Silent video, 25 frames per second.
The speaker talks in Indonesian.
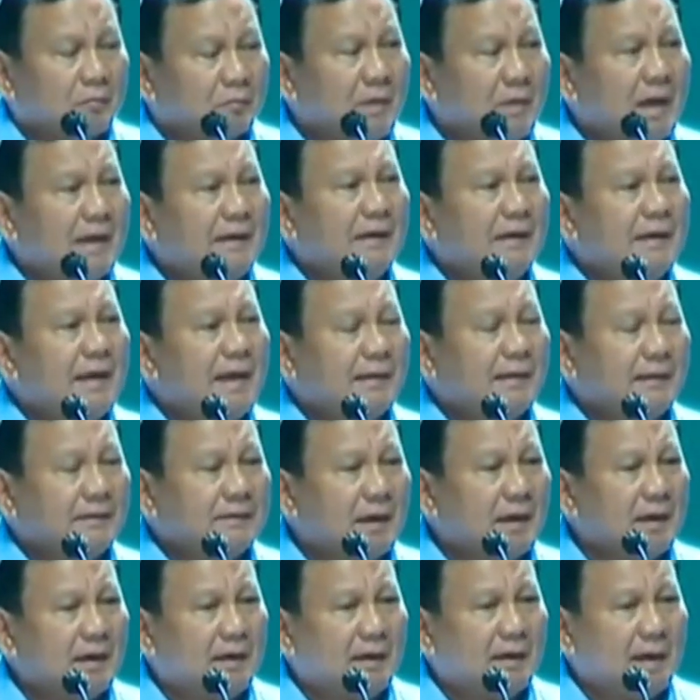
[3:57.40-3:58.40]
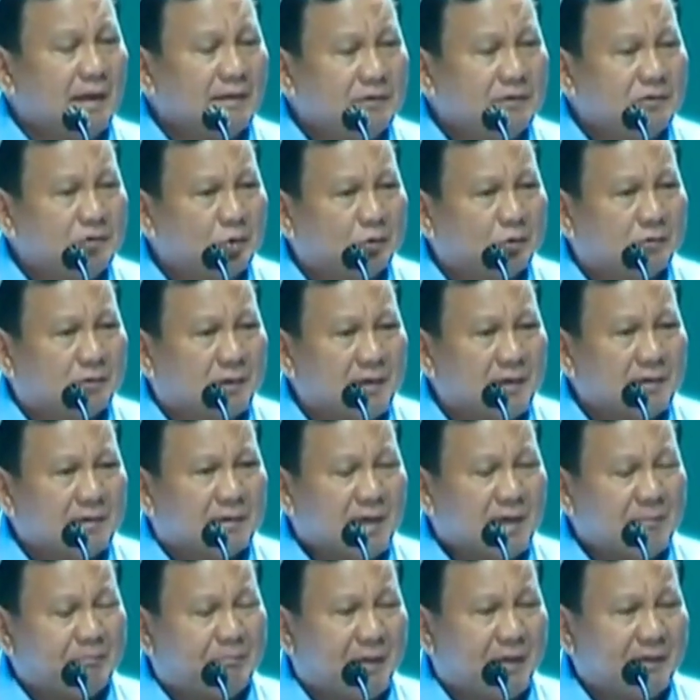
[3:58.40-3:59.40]
marilah kita lanjutkan
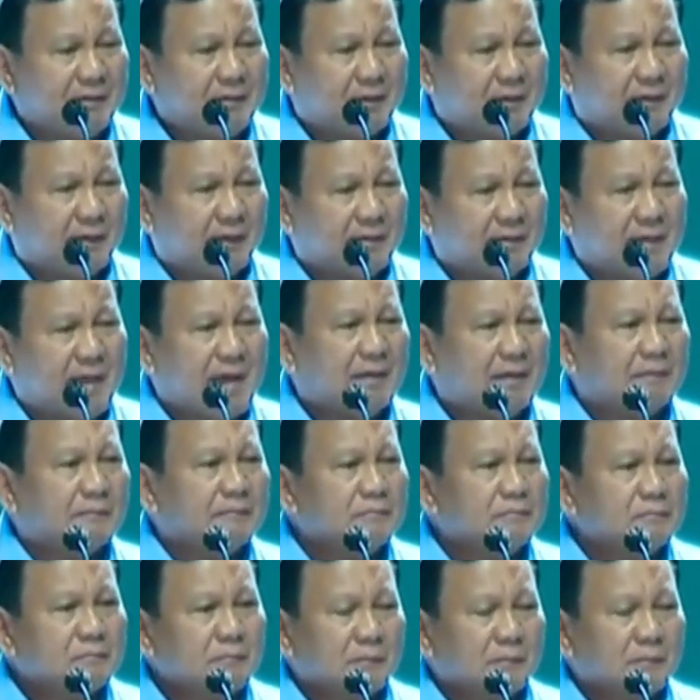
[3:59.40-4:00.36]
kampanye kita